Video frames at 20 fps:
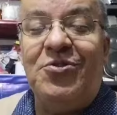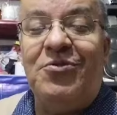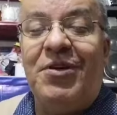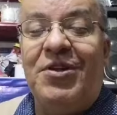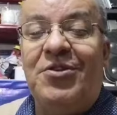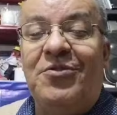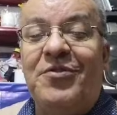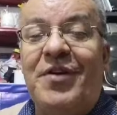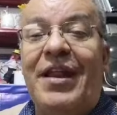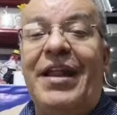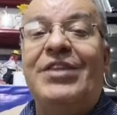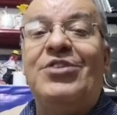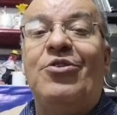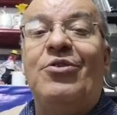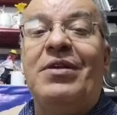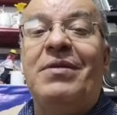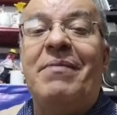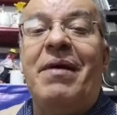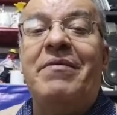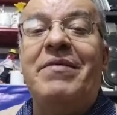Cuando fui a la
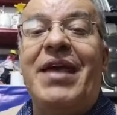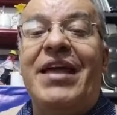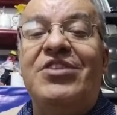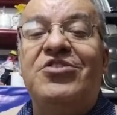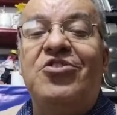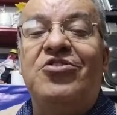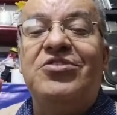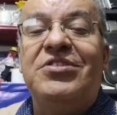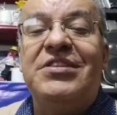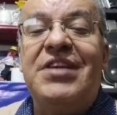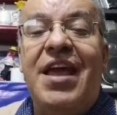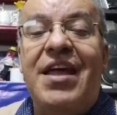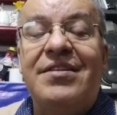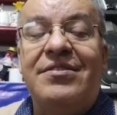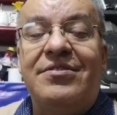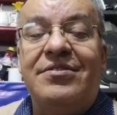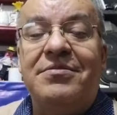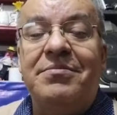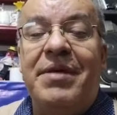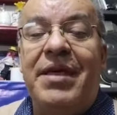Tolima habían
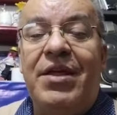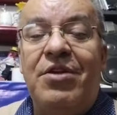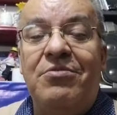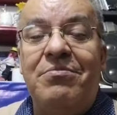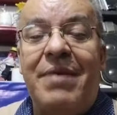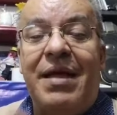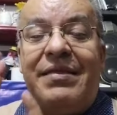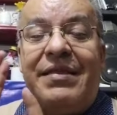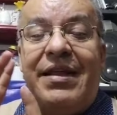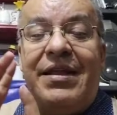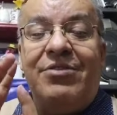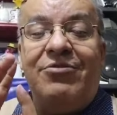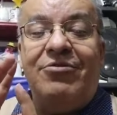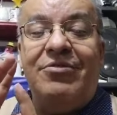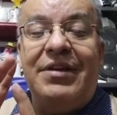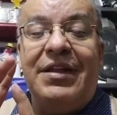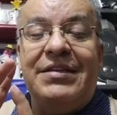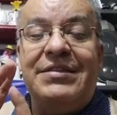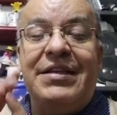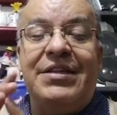200, me dijeron
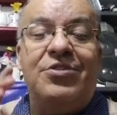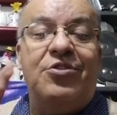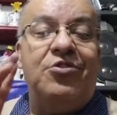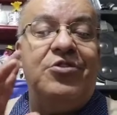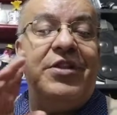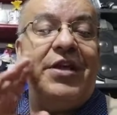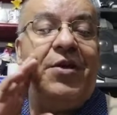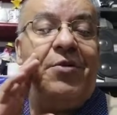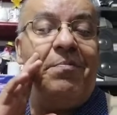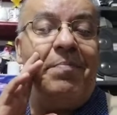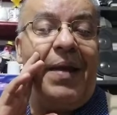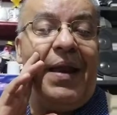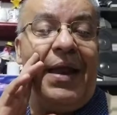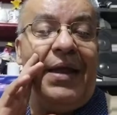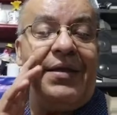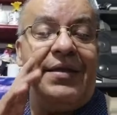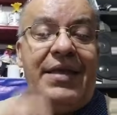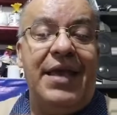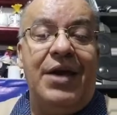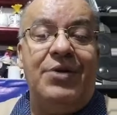matricules, de todos dijeron
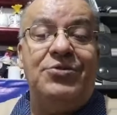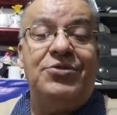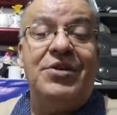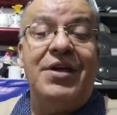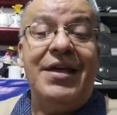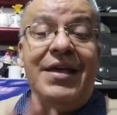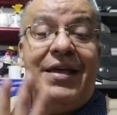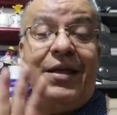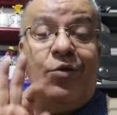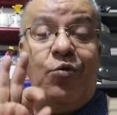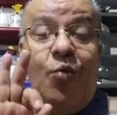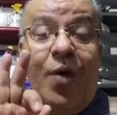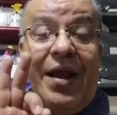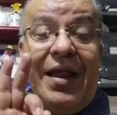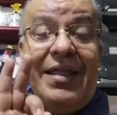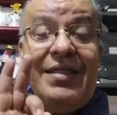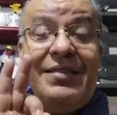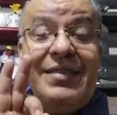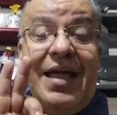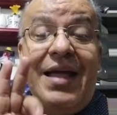palanqueados.
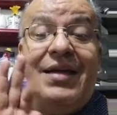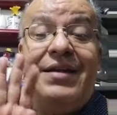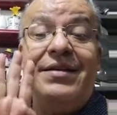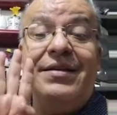40